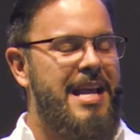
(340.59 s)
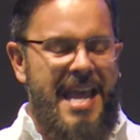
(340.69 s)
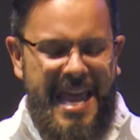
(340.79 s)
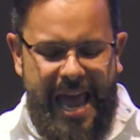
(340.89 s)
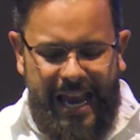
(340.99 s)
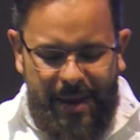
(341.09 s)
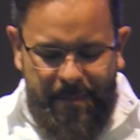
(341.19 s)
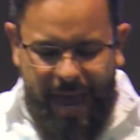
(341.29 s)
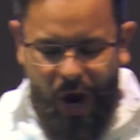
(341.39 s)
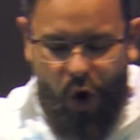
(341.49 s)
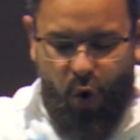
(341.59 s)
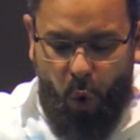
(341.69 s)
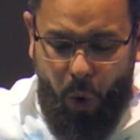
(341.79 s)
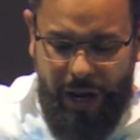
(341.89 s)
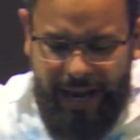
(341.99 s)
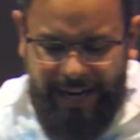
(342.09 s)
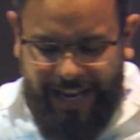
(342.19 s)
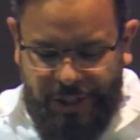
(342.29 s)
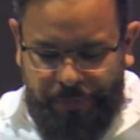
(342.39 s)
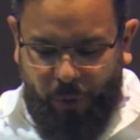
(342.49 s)
E ele mergulha
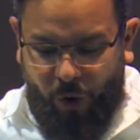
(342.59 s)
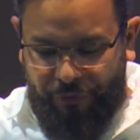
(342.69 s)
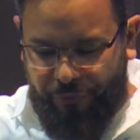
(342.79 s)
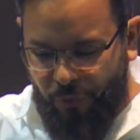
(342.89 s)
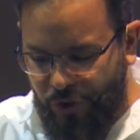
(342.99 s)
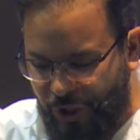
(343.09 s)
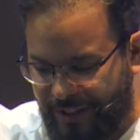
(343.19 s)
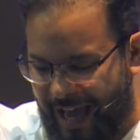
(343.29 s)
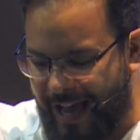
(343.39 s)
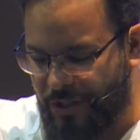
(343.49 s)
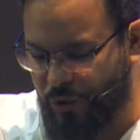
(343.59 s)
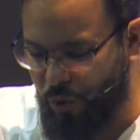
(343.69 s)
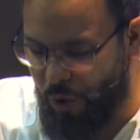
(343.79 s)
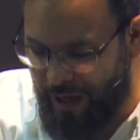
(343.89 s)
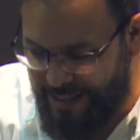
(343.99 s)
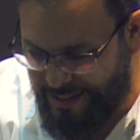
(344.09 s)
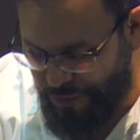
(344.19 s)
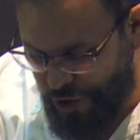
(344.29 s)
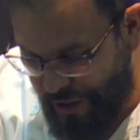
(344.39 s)
nas profundidades do coração de